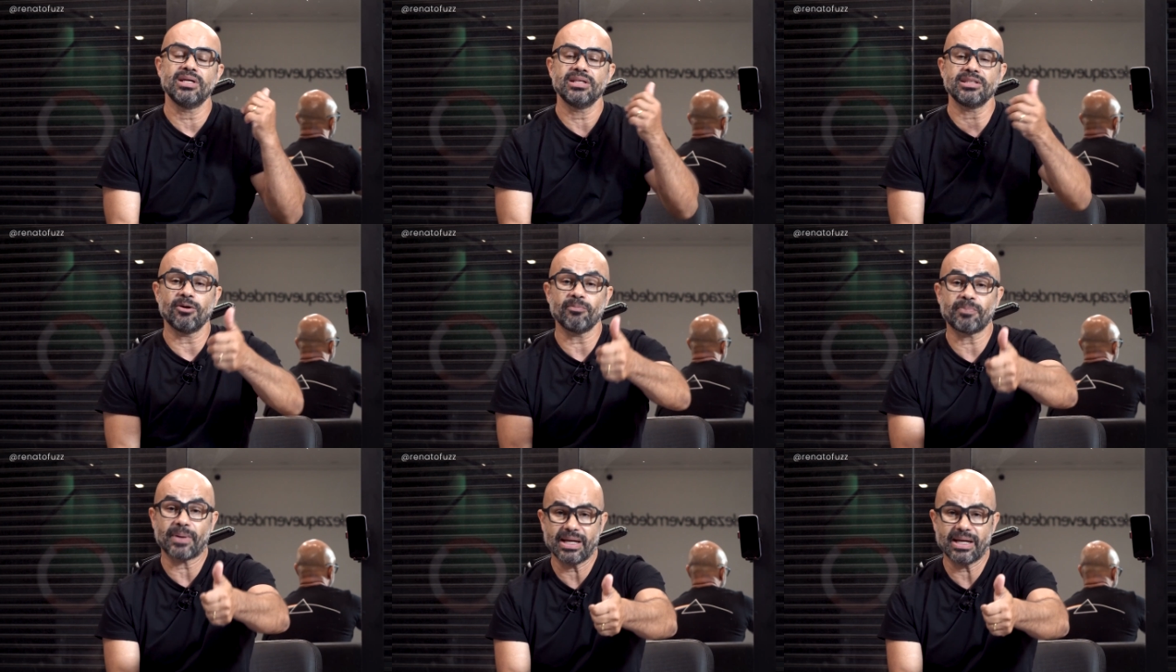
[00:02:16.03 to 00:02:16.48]

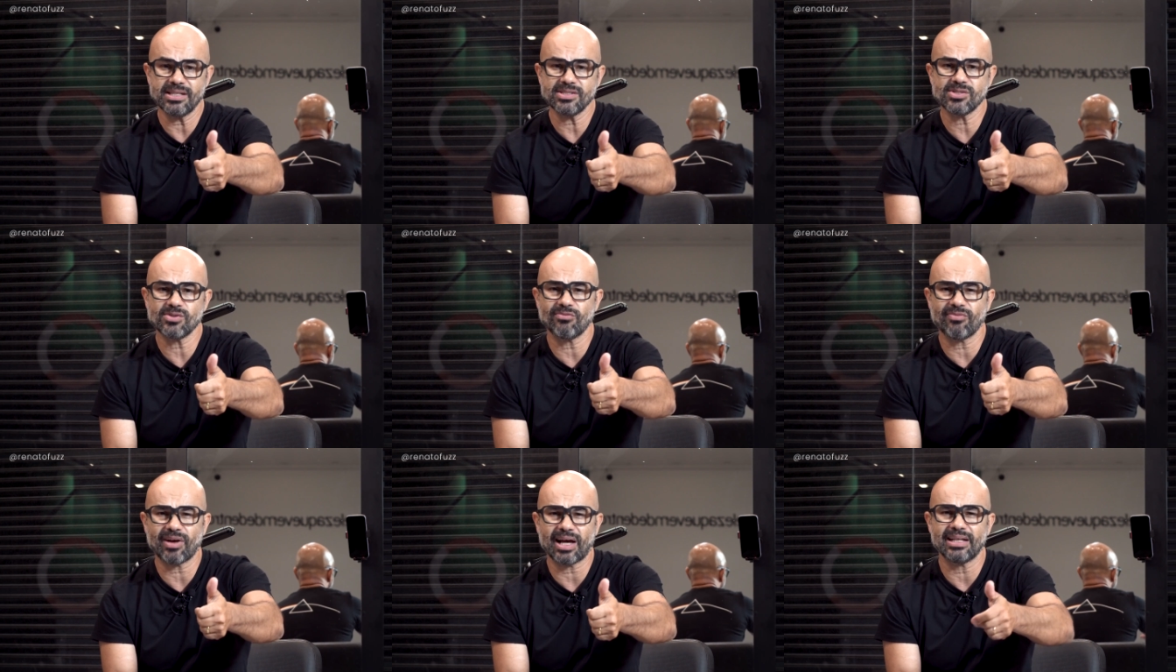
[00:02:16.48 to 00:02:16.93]
Então, para
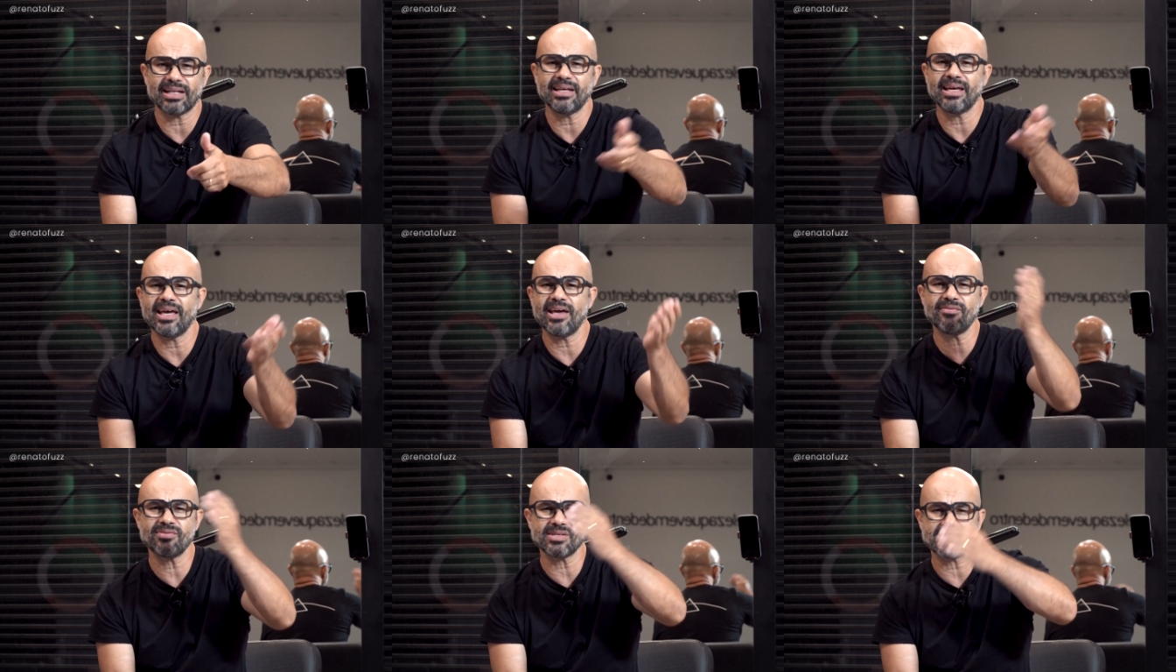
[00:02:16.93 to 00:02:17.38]
isso, vale
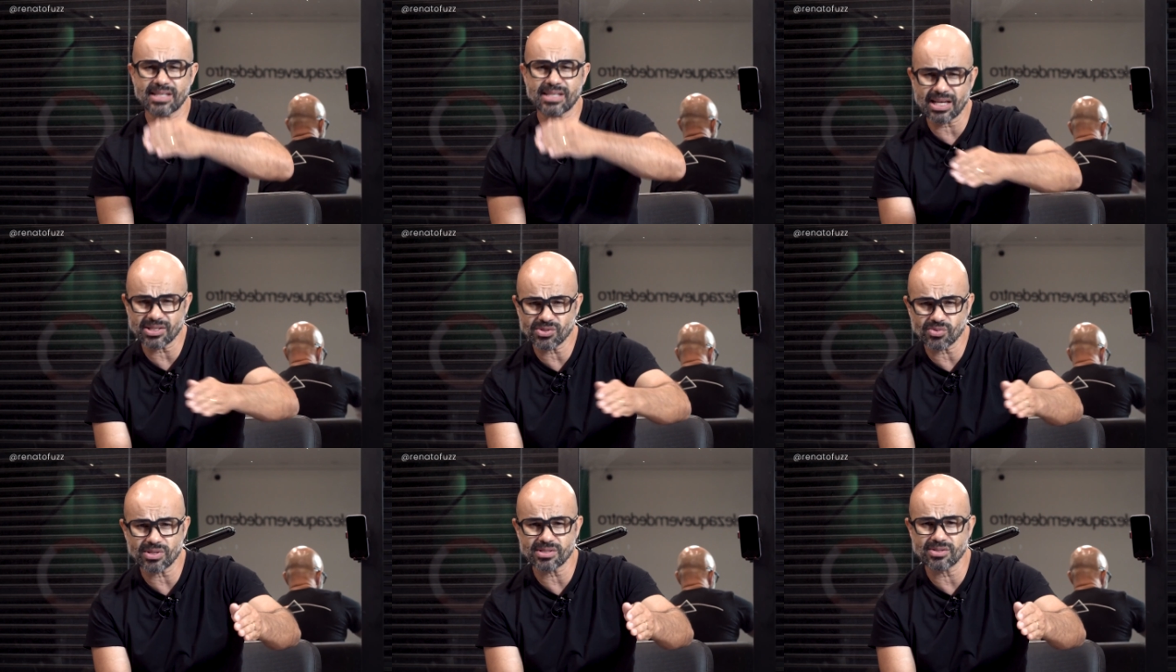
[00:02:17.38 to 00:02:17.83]

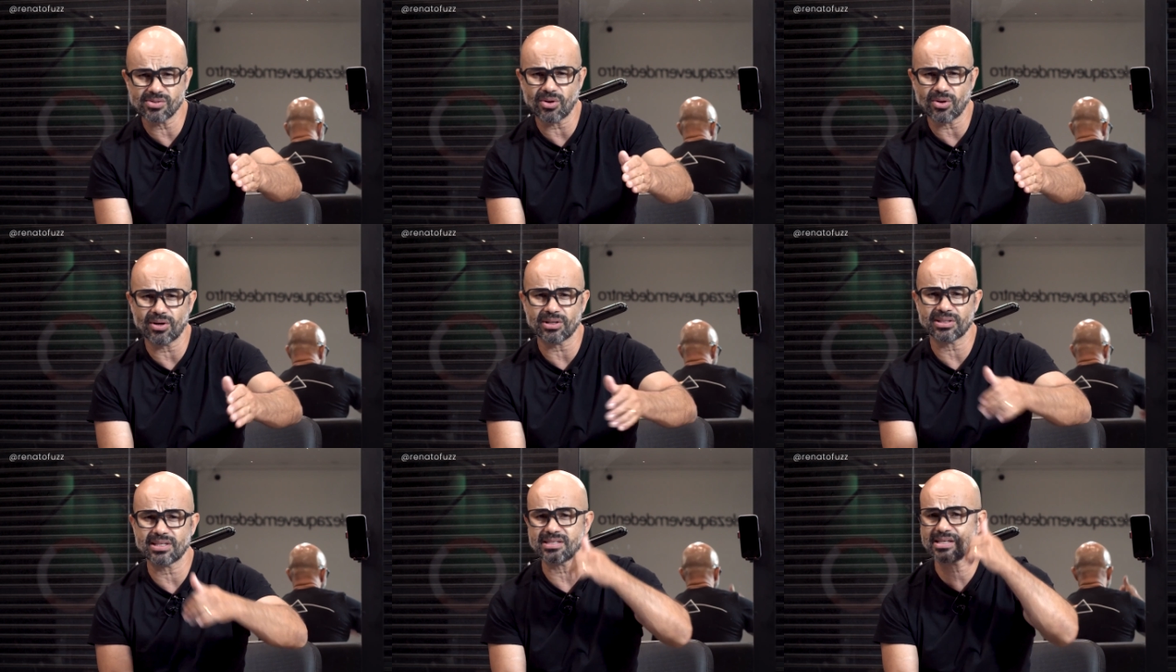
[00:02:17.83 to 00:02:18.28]
revisar suas
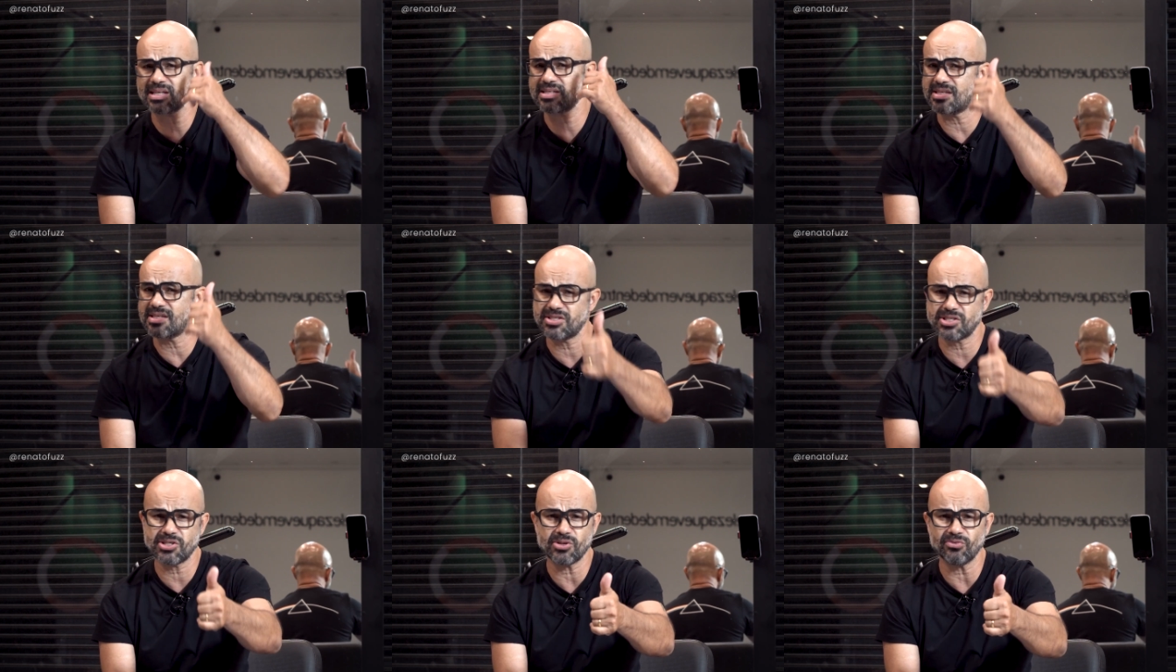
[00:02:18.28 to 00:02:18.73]
notas,
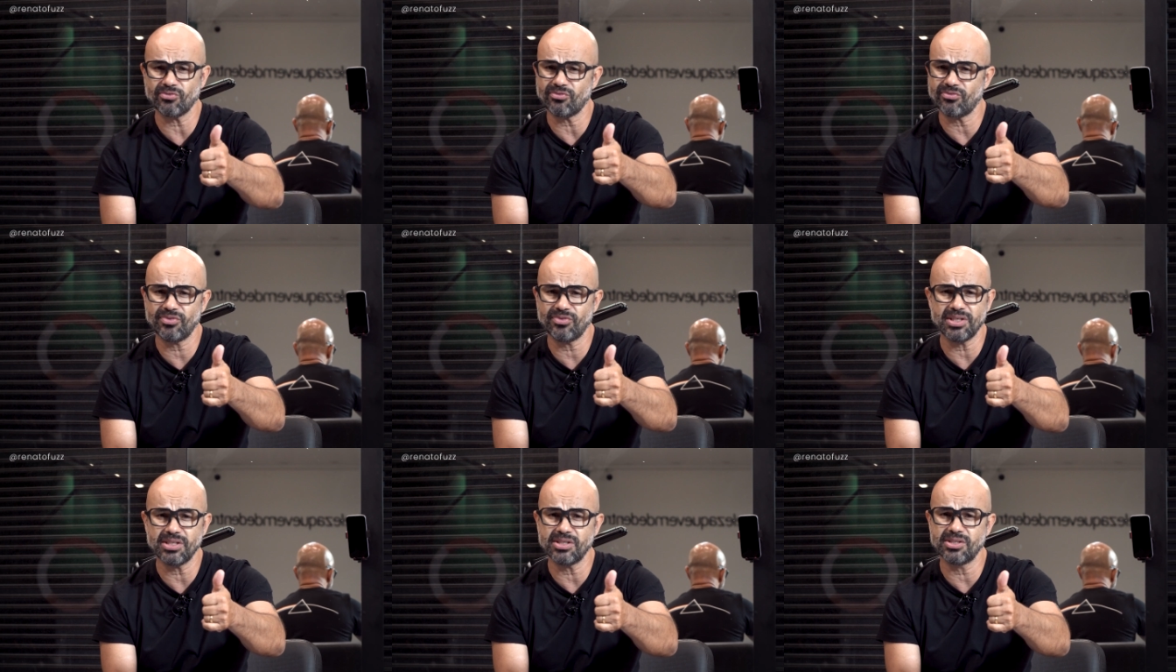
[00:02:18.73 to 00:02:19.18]
assistir um
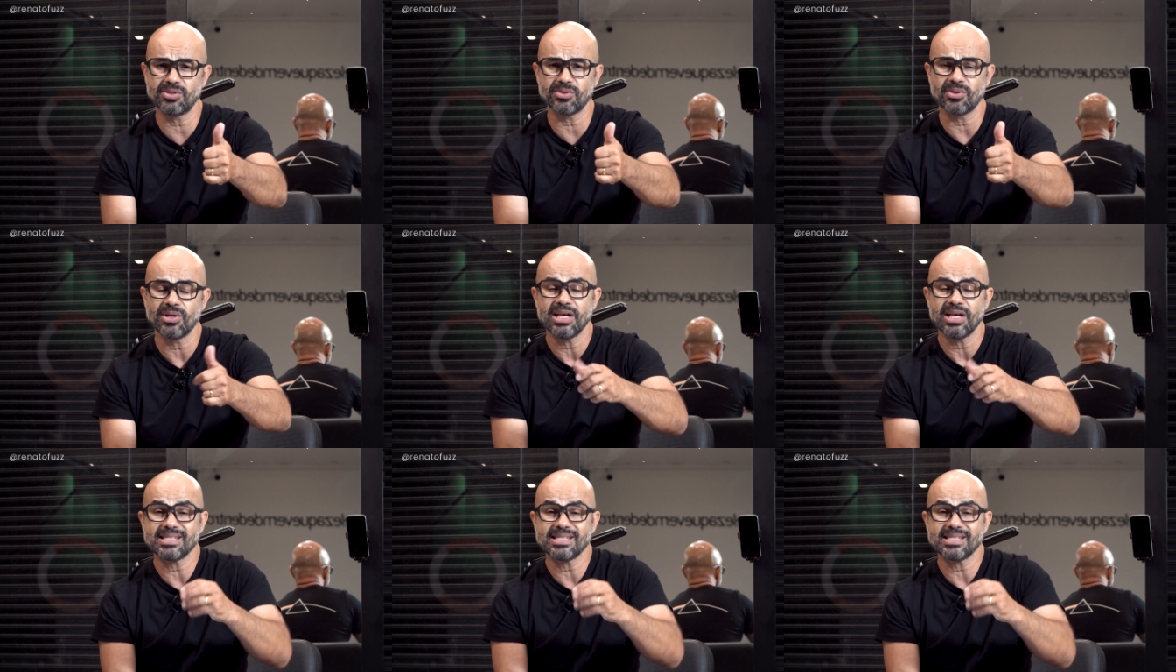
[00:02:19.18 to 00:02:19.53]
vídeo,